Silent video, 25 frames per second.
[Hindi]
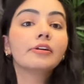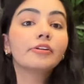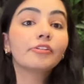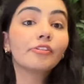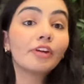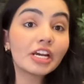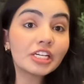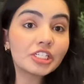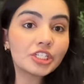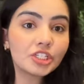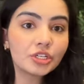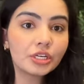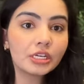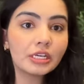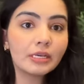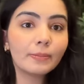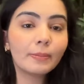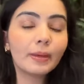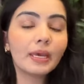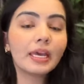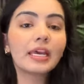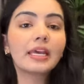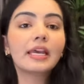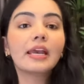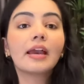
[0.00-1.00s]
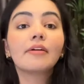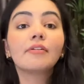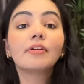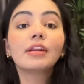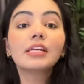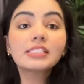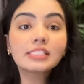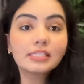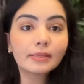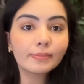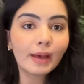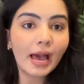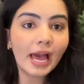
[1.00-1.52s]
ट्रेजरी में या
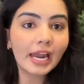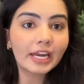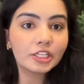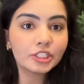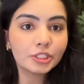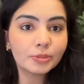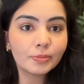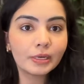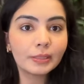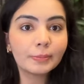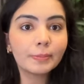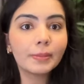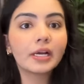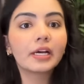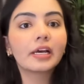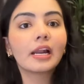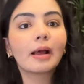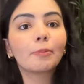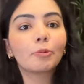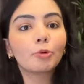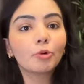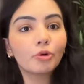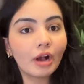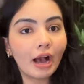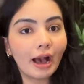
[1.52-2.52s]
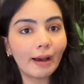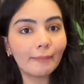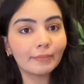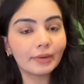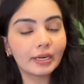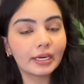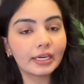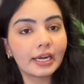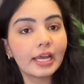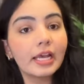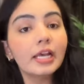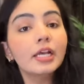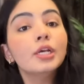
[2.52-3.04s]
रिस्क मैनेजमेंट में अगर आपको काम
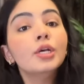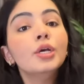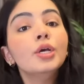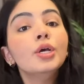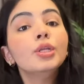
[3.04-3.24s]
करना है